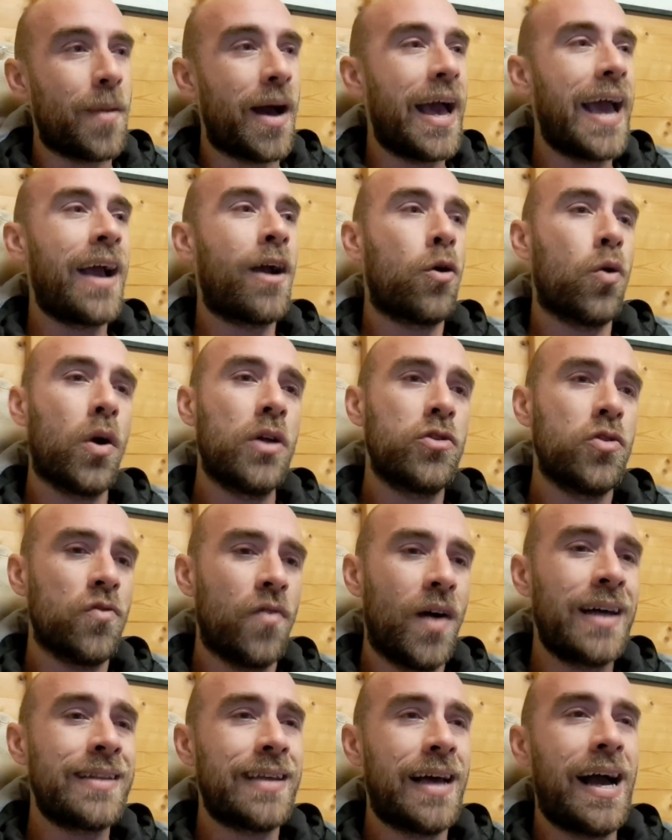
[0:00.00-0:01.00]
ma è
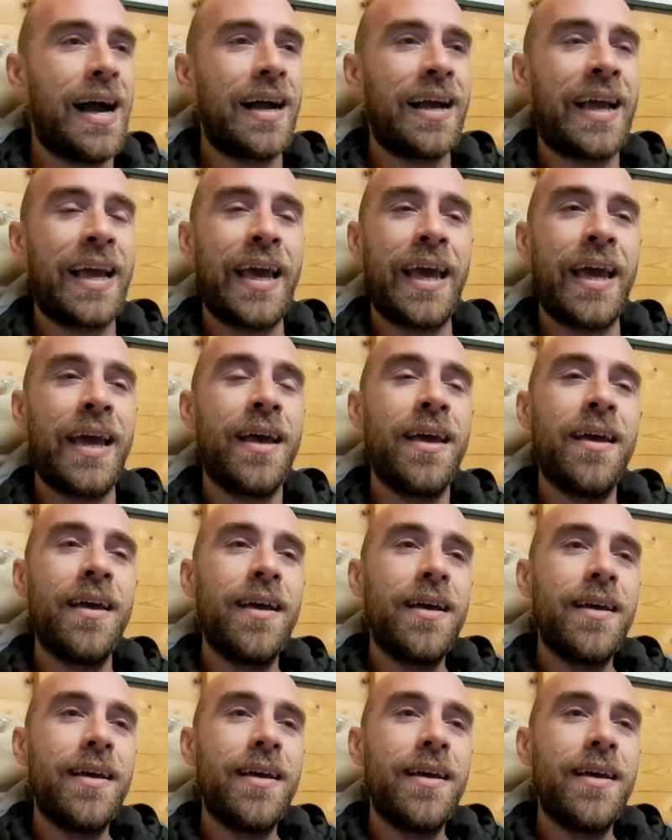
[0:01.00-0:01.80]
coadiuvata anche